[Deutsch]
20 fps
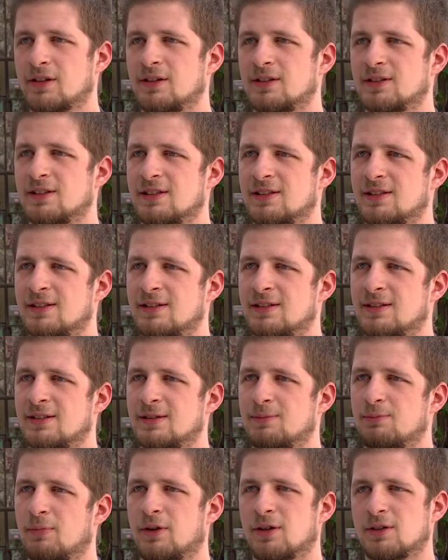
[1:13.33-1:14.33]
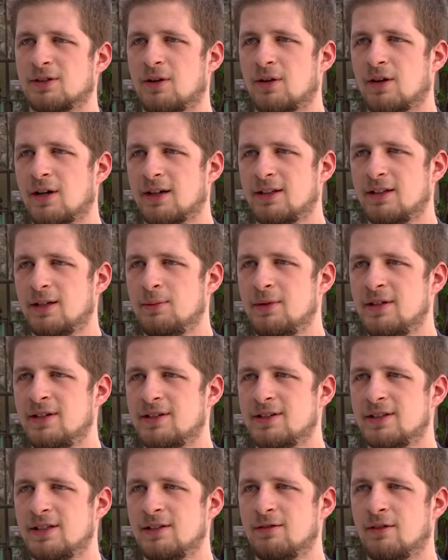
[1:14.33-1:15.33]
Also es sind ein paar Sachen dabei,
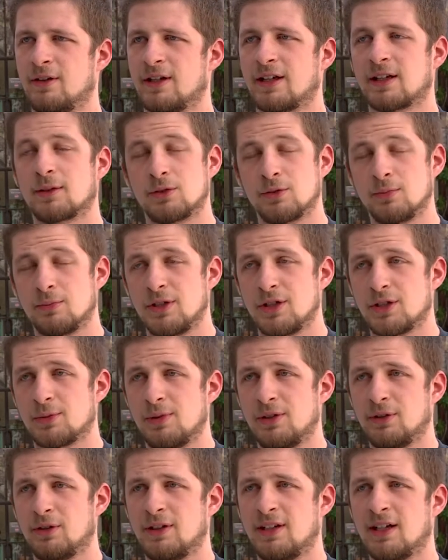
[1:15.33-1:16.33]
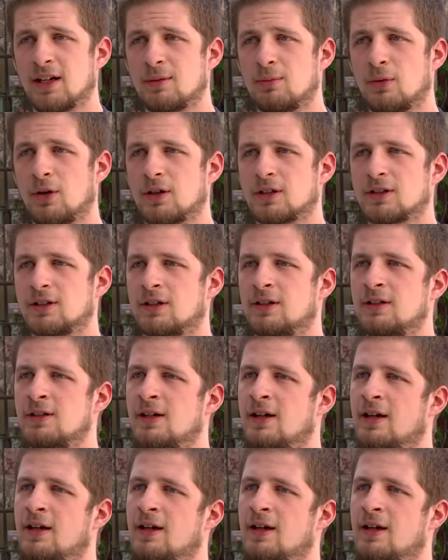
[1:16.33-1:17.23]
die ich zum Beispiel noch nie gemacht habe.